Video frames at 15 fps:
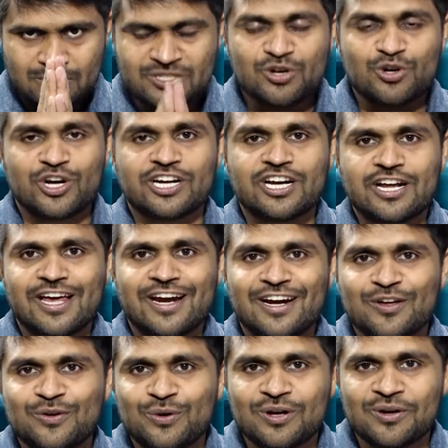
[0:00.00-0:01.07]
నమస్కారం డాక్టర్ కిరణ్
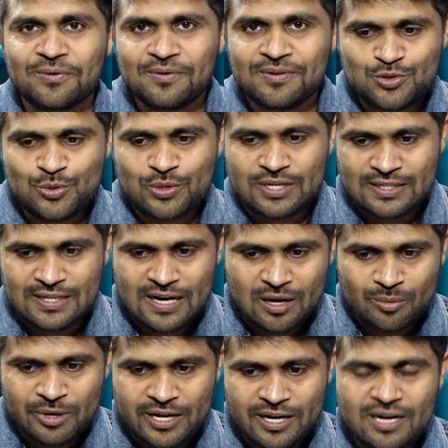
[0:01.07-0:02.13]
నెహ్రూ గారు సో గత
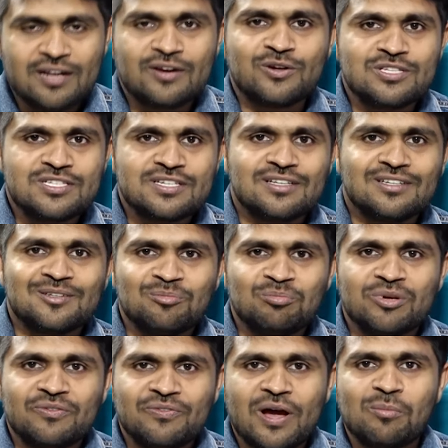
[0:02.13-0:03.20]
నలభై ఏళ్ల నుంచి
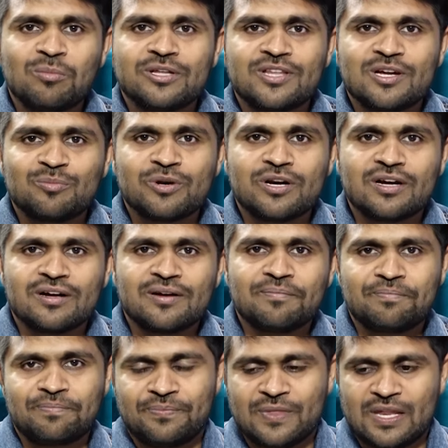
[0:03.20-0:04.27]
మీ ఫ్యామిలీ తరపున
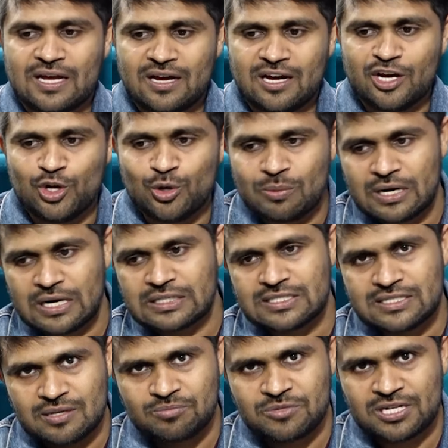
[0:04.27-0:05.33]
న్యూమరాలజీ
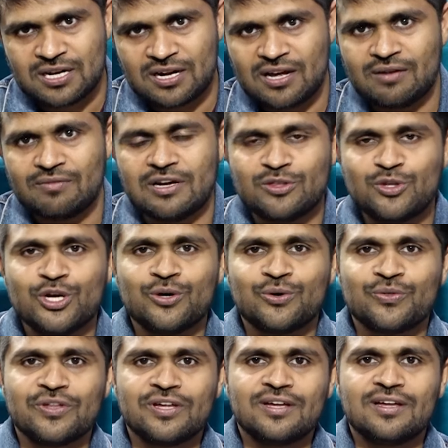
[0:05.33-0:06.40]
సబ్జెక్ట్ అలా వెళ్తూనే
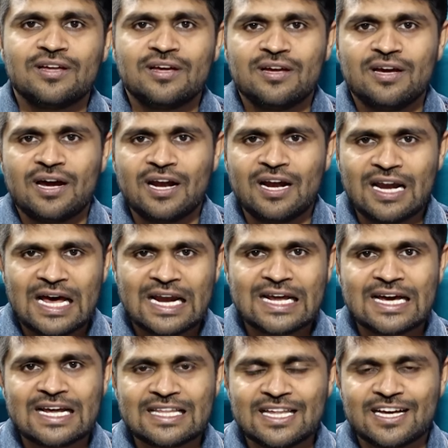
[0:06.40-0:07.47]
ఉంది అండ్
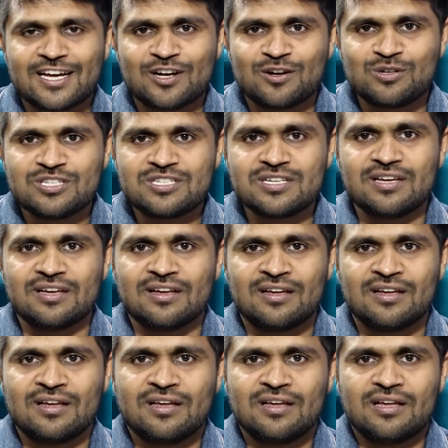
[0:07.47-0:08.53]
నాన్నగారి దగ్గర నుంచి
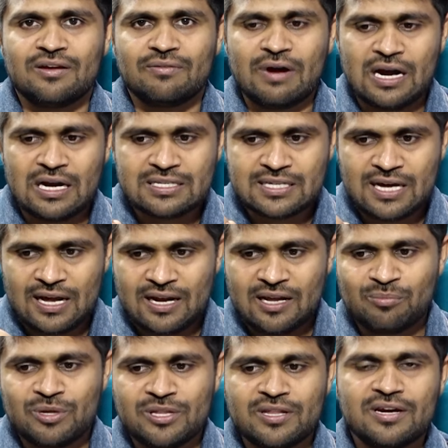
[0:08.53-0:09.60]
వాళ్ళు
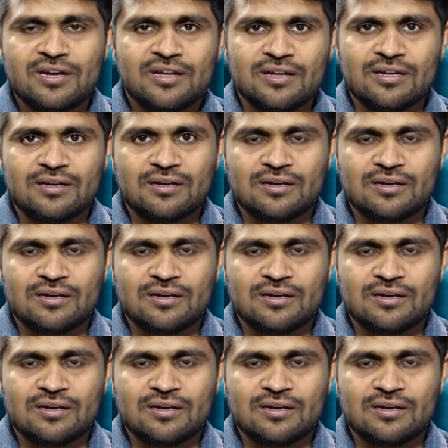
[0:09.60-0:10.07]
చాలామంది అండి